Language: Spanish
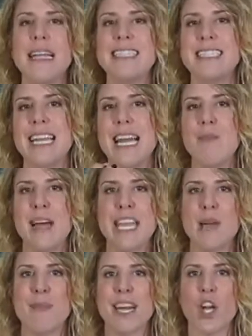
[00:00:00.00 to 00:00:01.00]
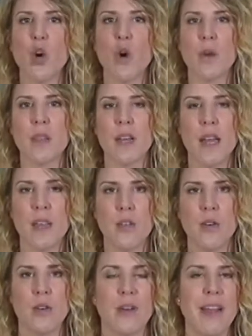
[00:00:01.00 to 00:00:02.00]
se le va a llamar
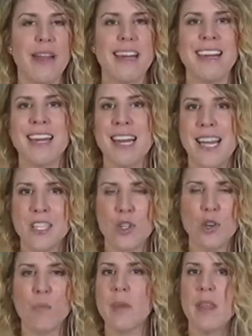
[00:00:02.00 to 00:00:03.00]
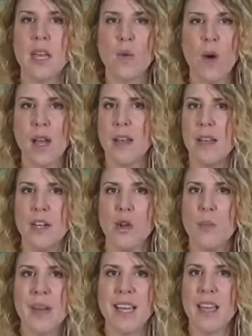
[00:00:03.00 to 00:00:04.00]
coordinador, relator, me da igual el
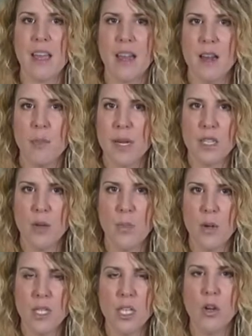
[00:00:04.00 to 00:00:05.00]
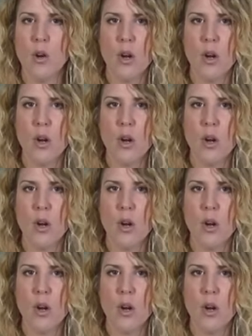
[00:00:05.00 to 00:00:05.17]
nombre que el partido político o